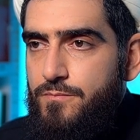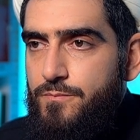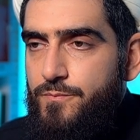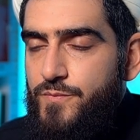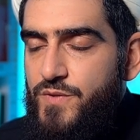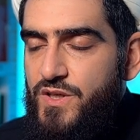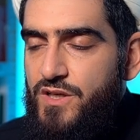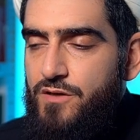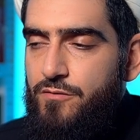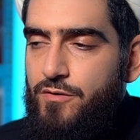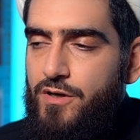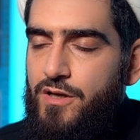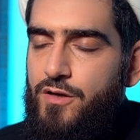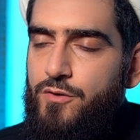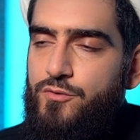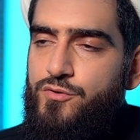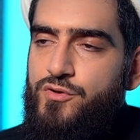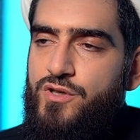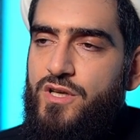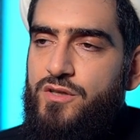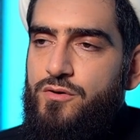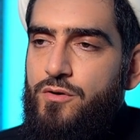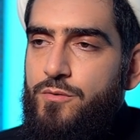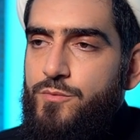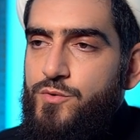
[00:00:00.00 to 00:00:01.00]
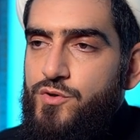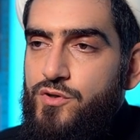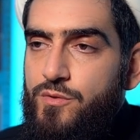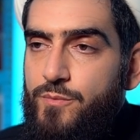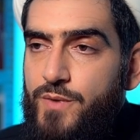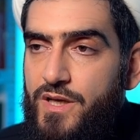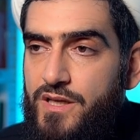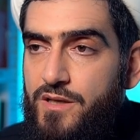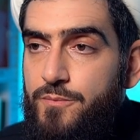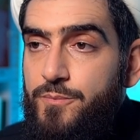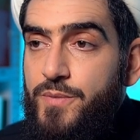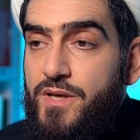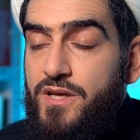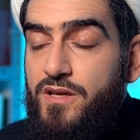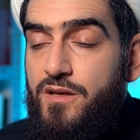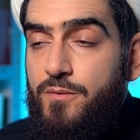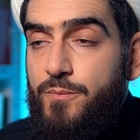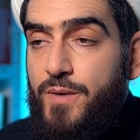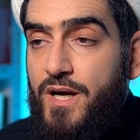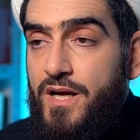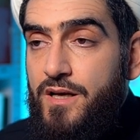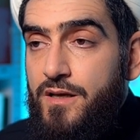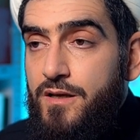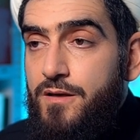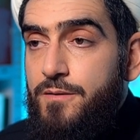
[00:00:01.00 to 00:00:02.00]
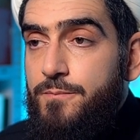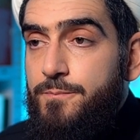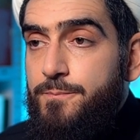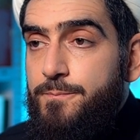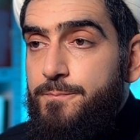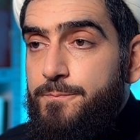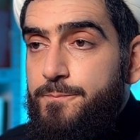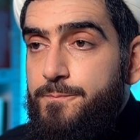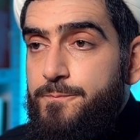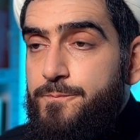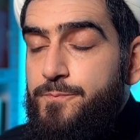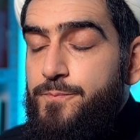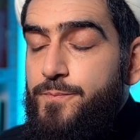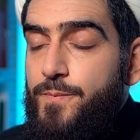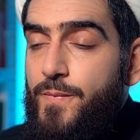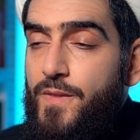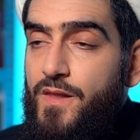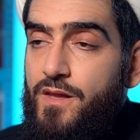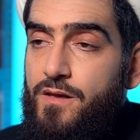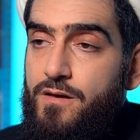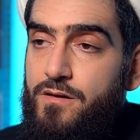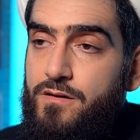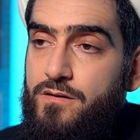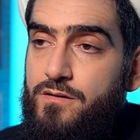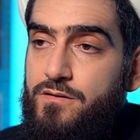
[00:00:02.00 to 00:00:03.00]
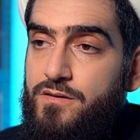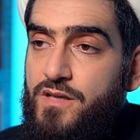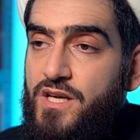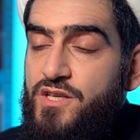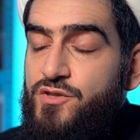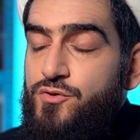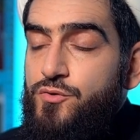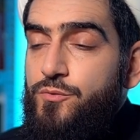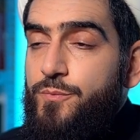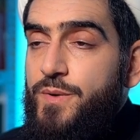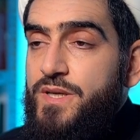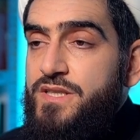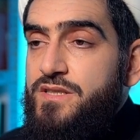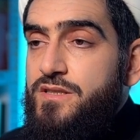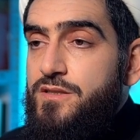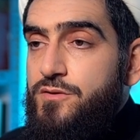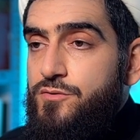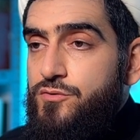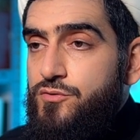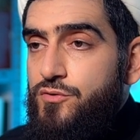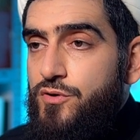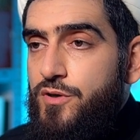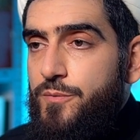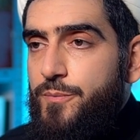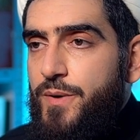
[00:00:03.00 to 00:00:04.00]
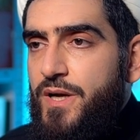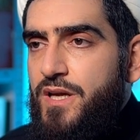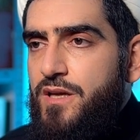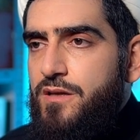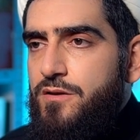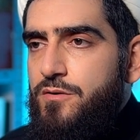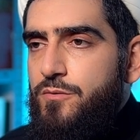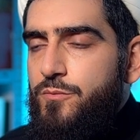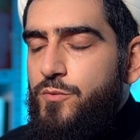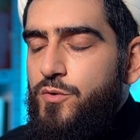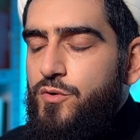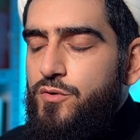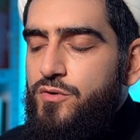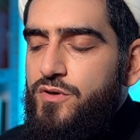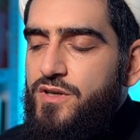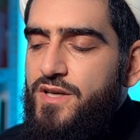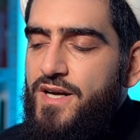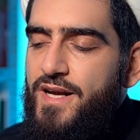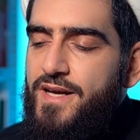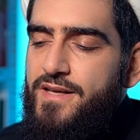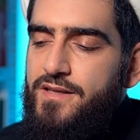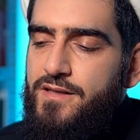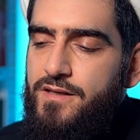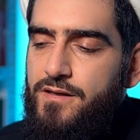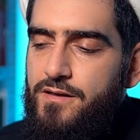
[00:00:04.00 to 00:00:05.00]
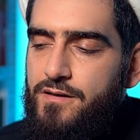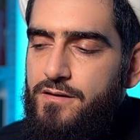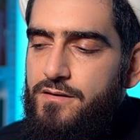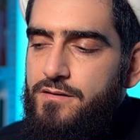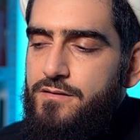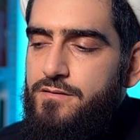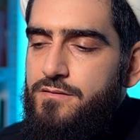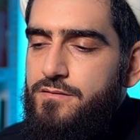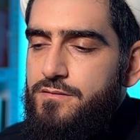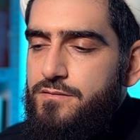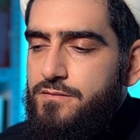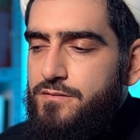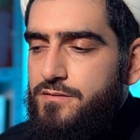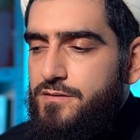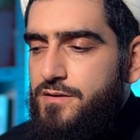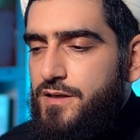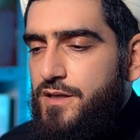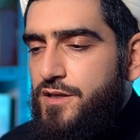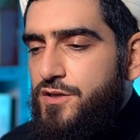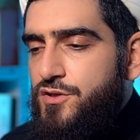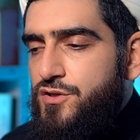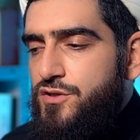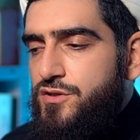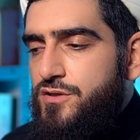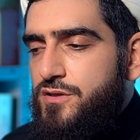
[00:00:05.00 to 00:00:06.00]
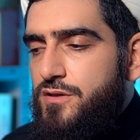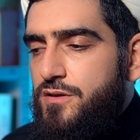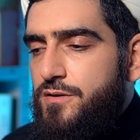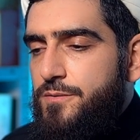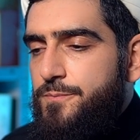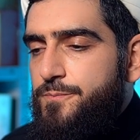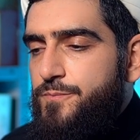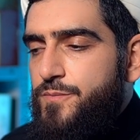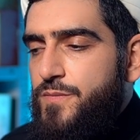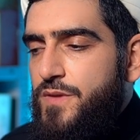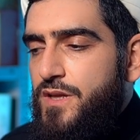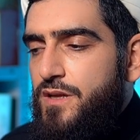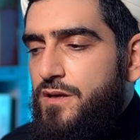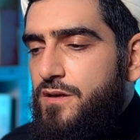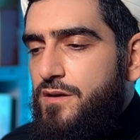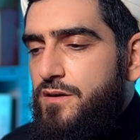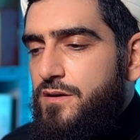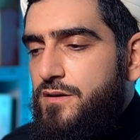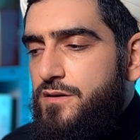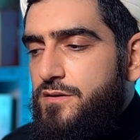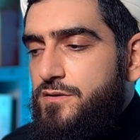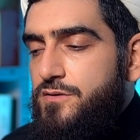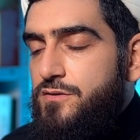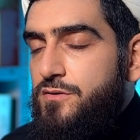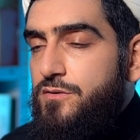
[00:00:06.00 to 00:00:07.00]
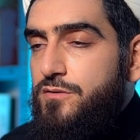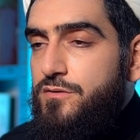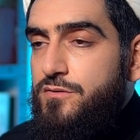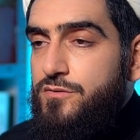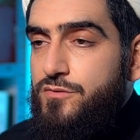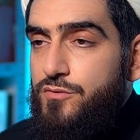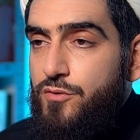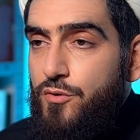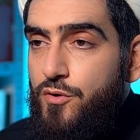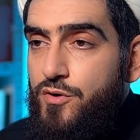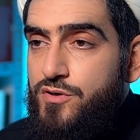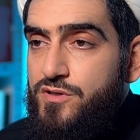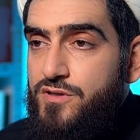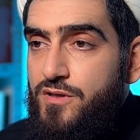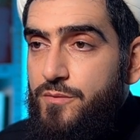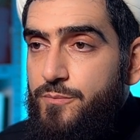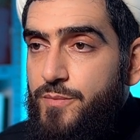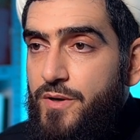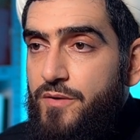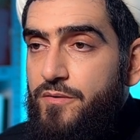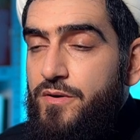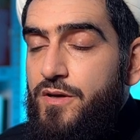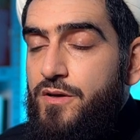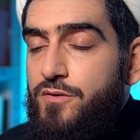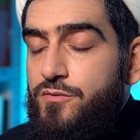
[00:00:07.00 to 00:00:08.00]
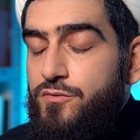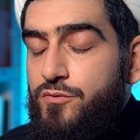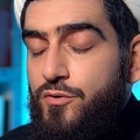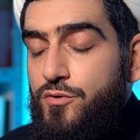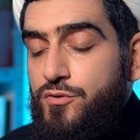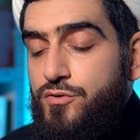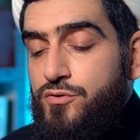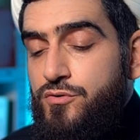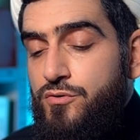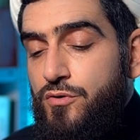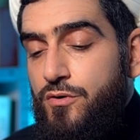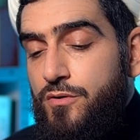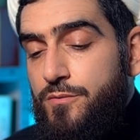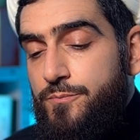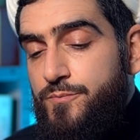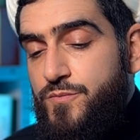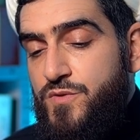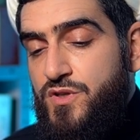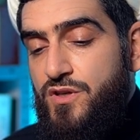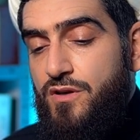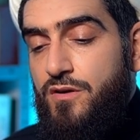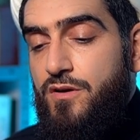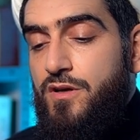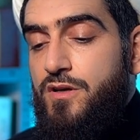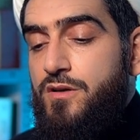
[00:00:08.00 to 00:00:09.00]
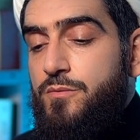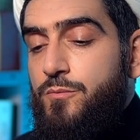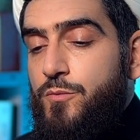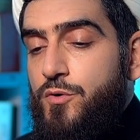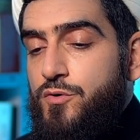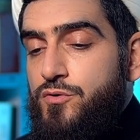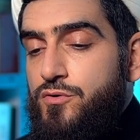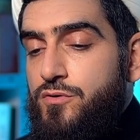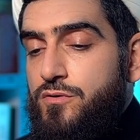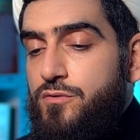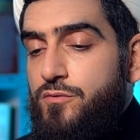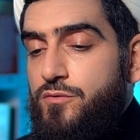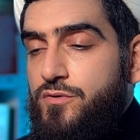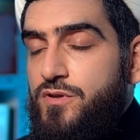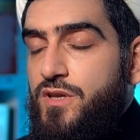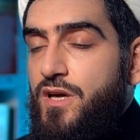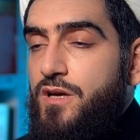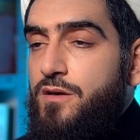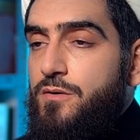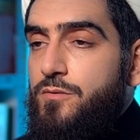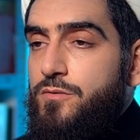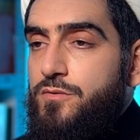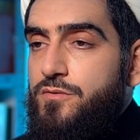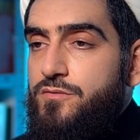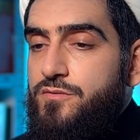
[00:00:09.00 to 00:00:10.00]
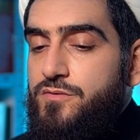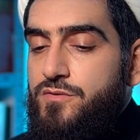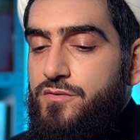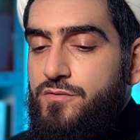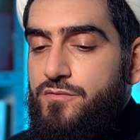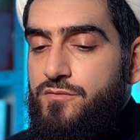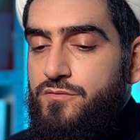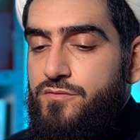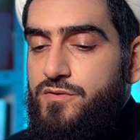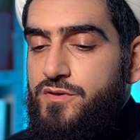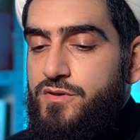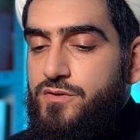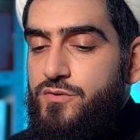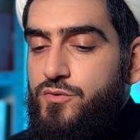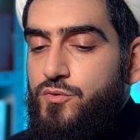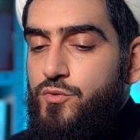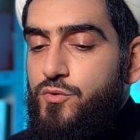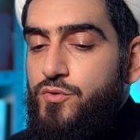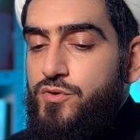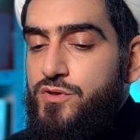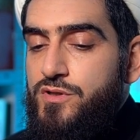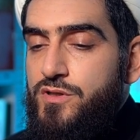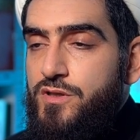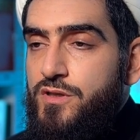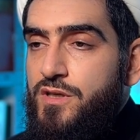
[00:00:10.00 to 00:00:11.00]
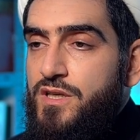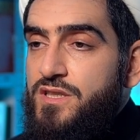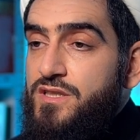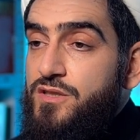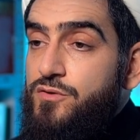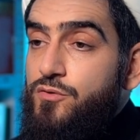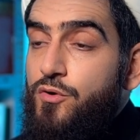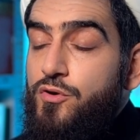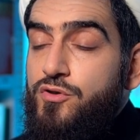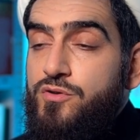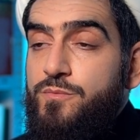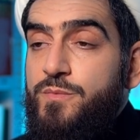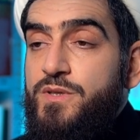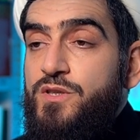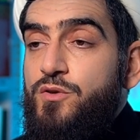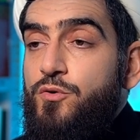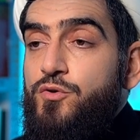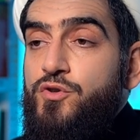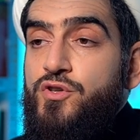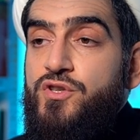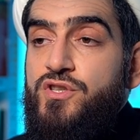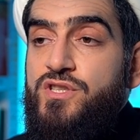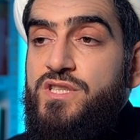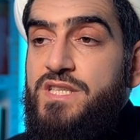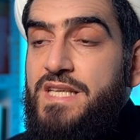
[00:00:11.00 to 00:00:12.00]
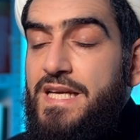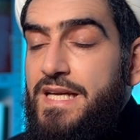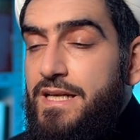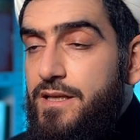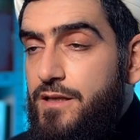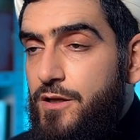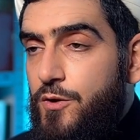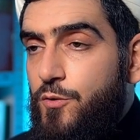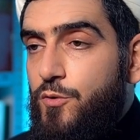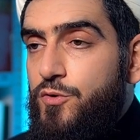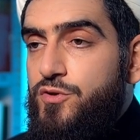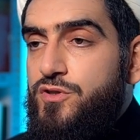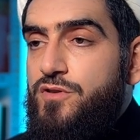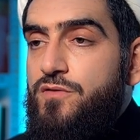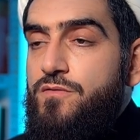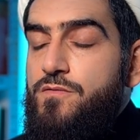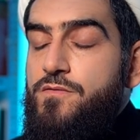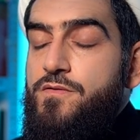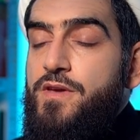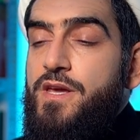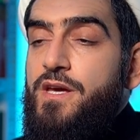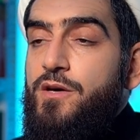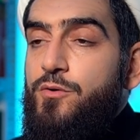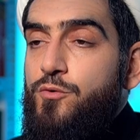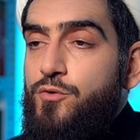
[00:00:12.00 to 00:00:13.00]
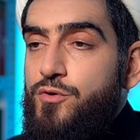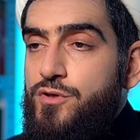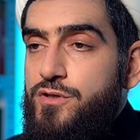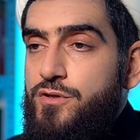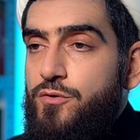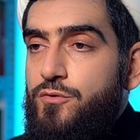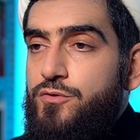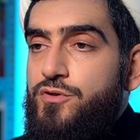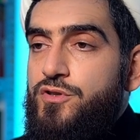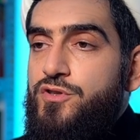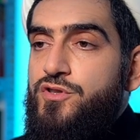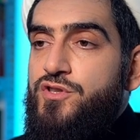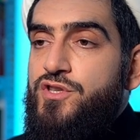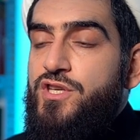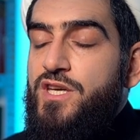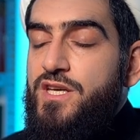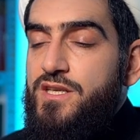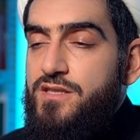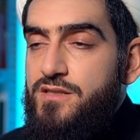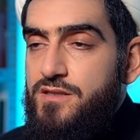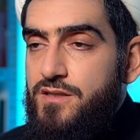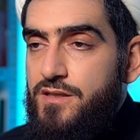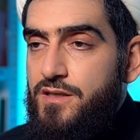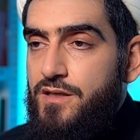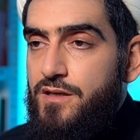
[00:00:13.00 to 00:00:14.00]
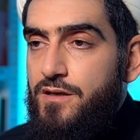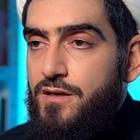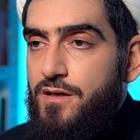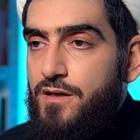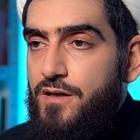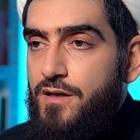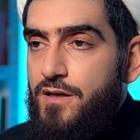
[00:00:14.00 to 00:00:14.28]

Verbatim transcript: Не говоря уже о том, чтобы они принимали э, нашу позицию. И поэтому крайне, конечно же, а, сложно поверить в то, что человек может вот так вот в дискуссии... Это должен быть очень сильный, очень верующий, очень честный,